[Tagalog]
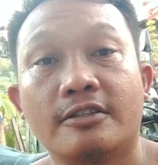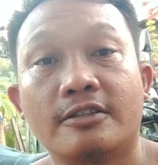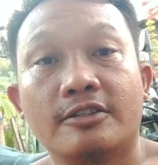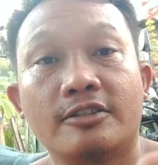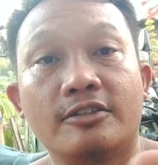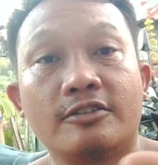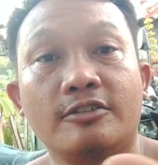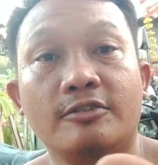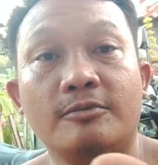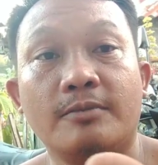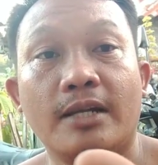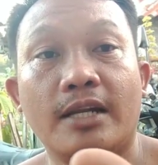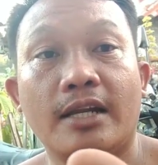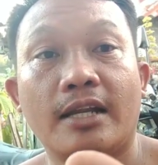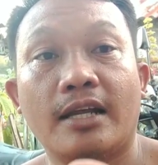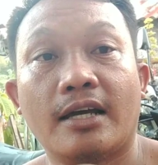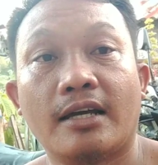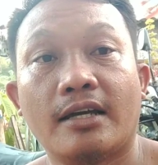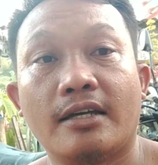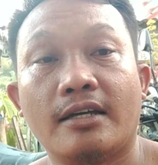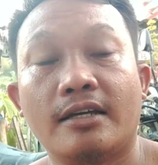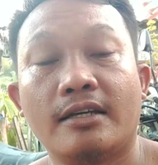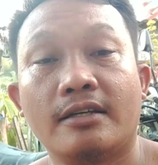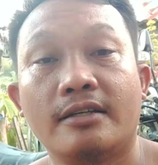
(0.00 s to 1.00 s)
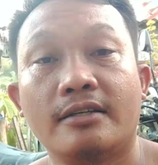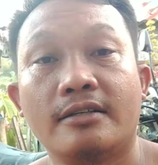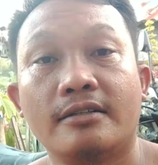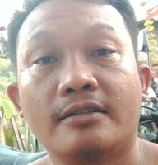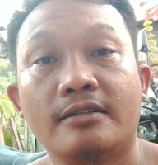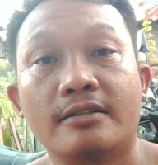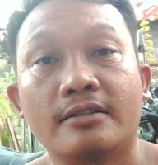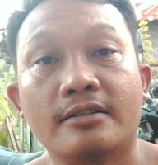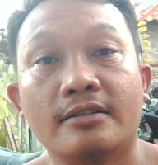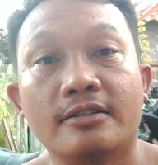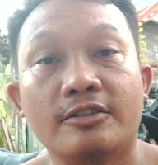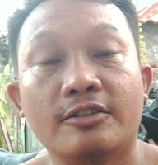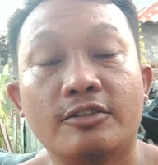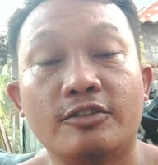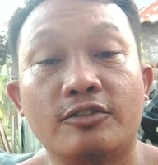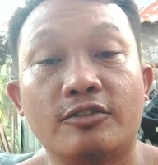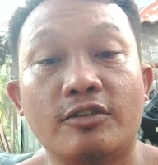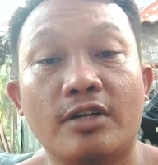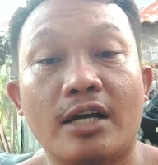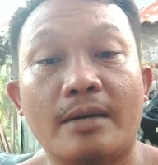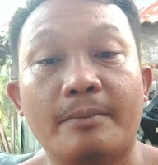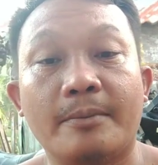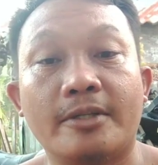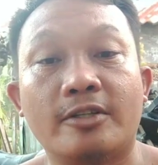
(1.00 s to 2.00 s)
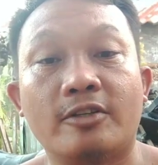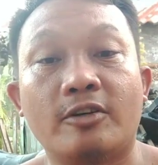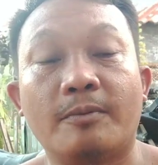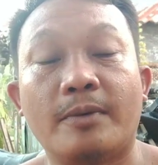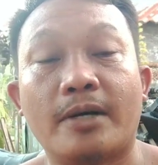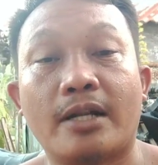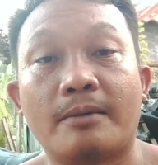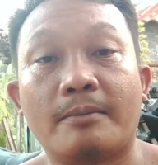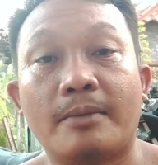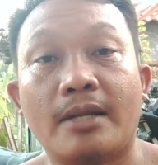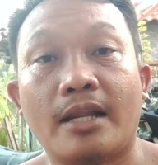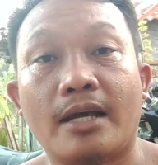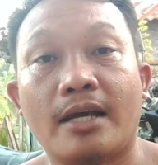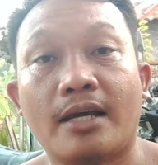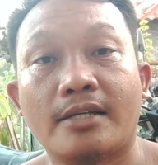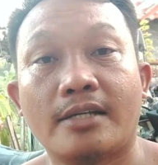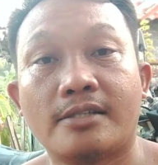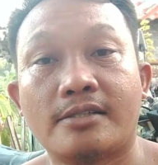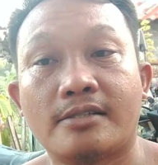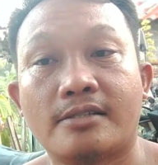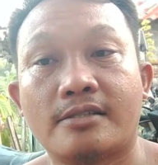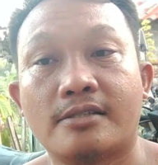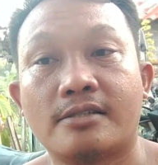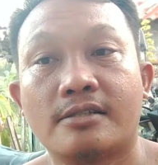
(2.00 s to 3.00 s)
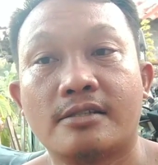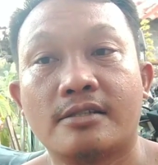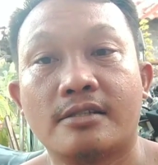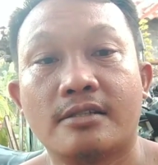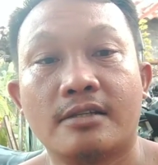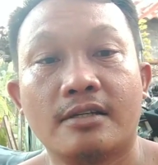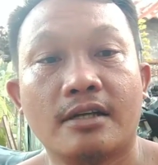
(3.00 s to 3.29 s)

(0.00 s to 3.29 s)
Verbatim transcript: yun yung malalaki yun yung gamit ko para malakas